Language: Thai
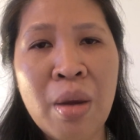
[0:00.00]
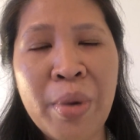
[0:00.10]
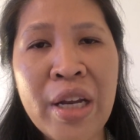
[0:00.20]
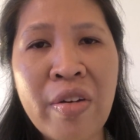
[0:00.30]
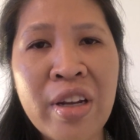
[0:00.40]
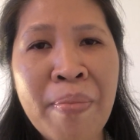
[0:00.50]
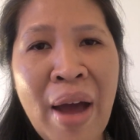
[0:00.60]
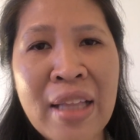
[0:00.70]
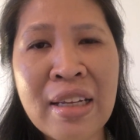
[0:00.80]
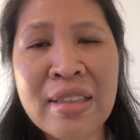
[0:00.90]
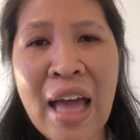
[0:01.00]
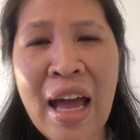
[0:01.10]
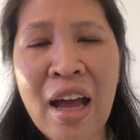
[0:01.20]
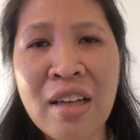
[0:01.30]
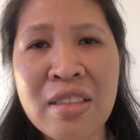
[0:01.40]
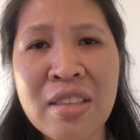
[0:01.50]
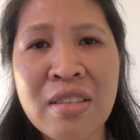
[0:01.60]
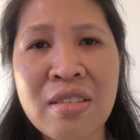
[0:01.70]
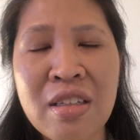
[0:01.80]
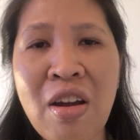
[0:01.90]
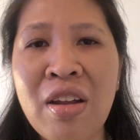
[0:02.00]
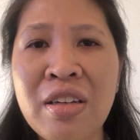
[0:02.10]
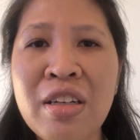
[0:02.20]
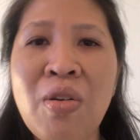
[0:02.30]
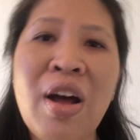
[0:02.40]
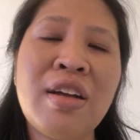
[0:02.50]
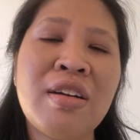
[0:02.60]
print on demand ต่างๆก็นึกว่า